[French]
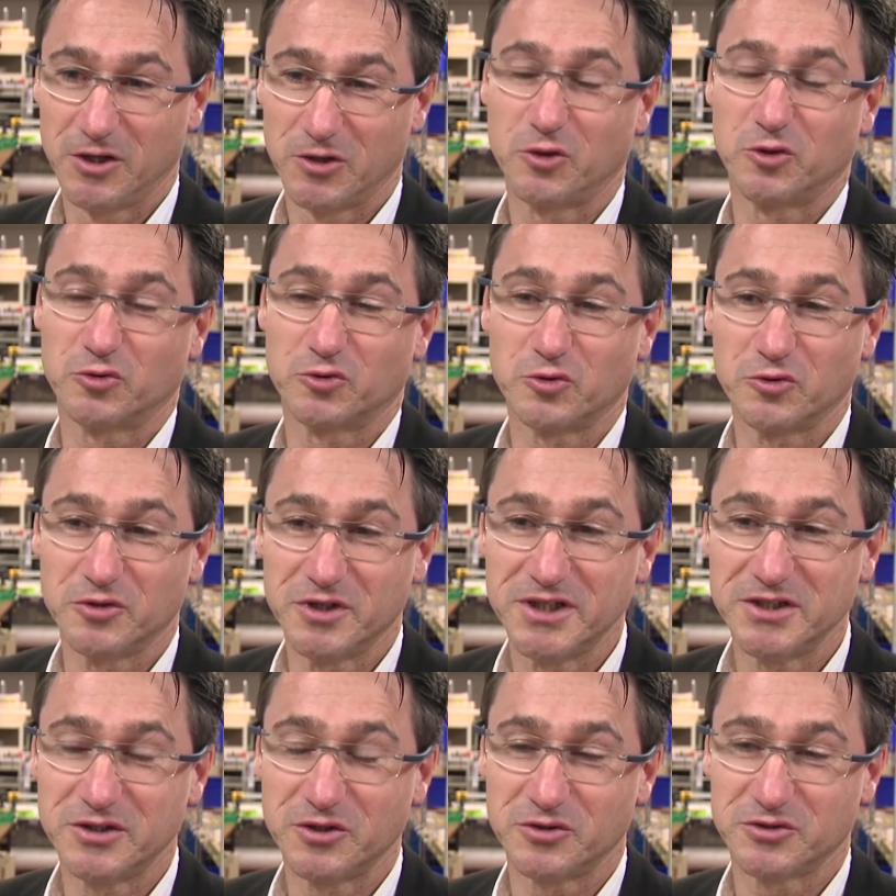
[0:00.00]
quand on
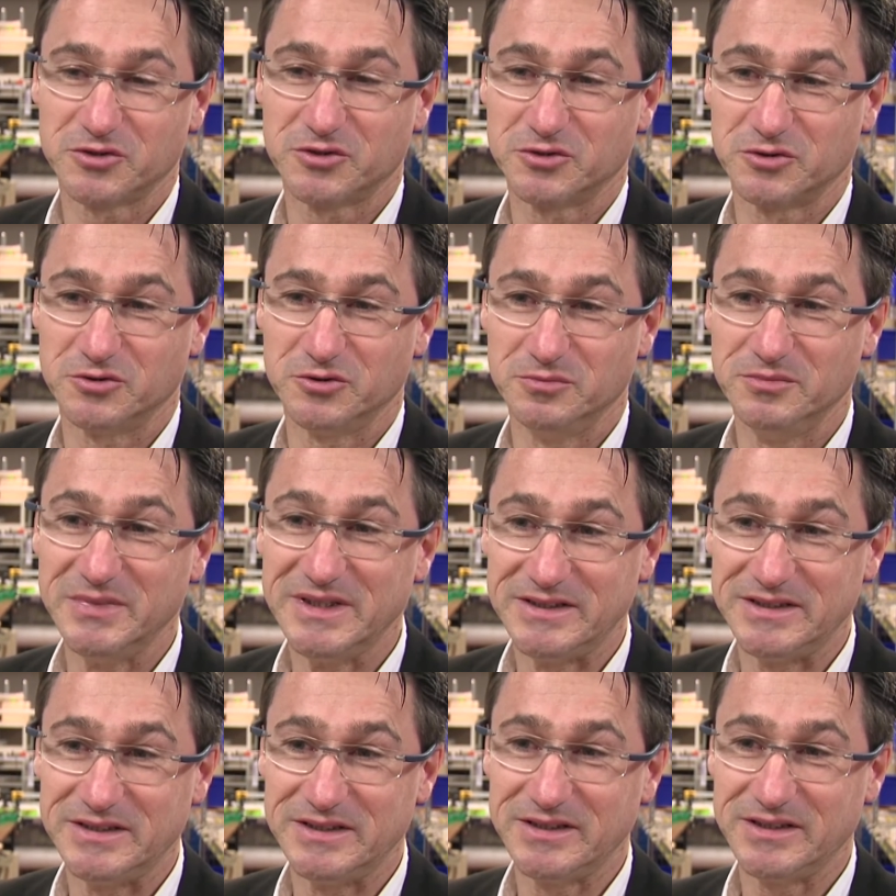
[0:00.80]
est dans ce
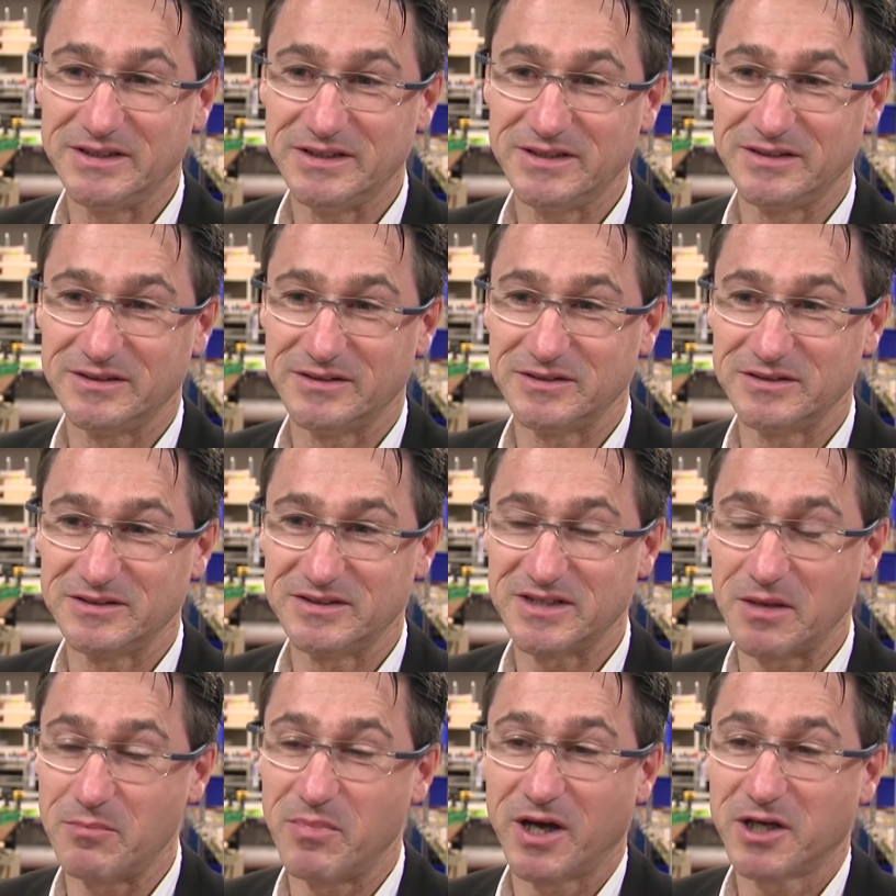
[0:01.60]
métier, euh,
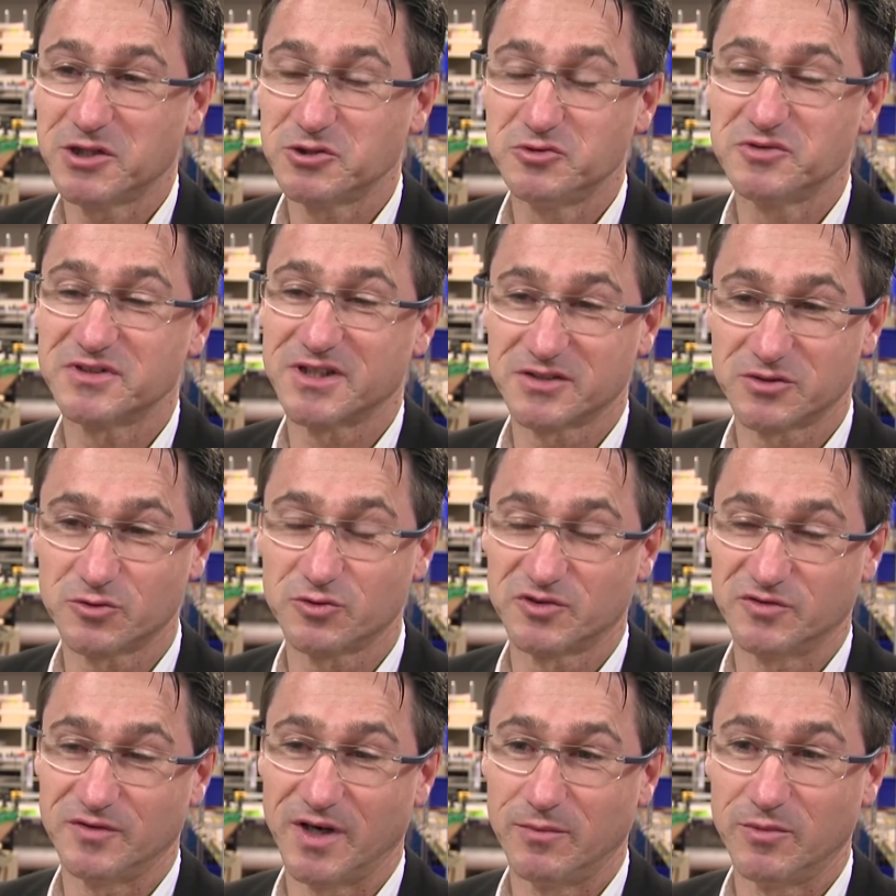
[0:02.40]
ça paraît juste
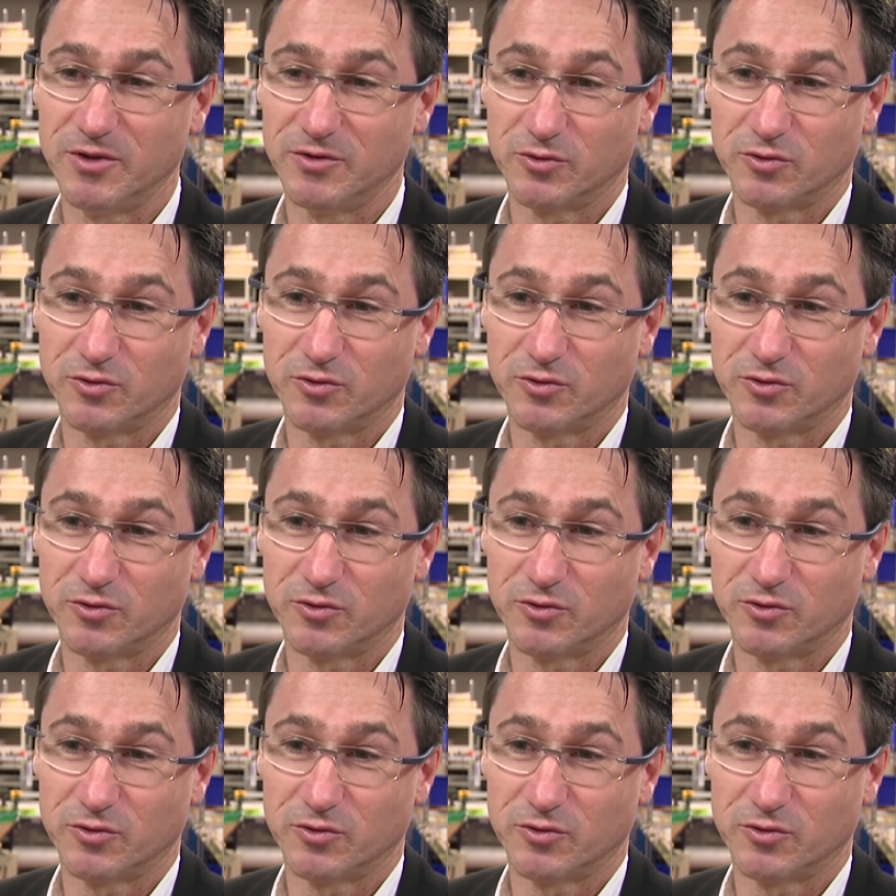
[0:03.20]
inconcevable.